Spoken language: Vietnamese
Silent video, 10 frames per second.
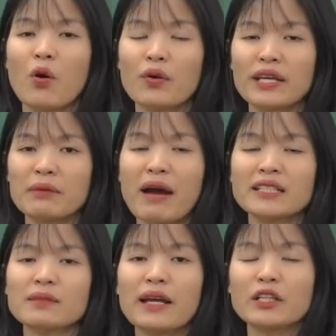Hội nghị
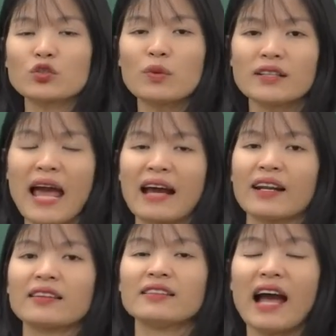Ban chấp hành Trung ương Đảng
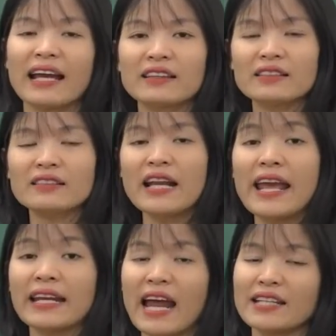lần thứ 24
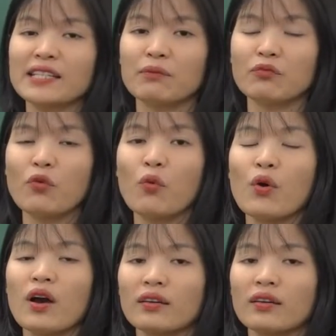đề ra nhiệm vụ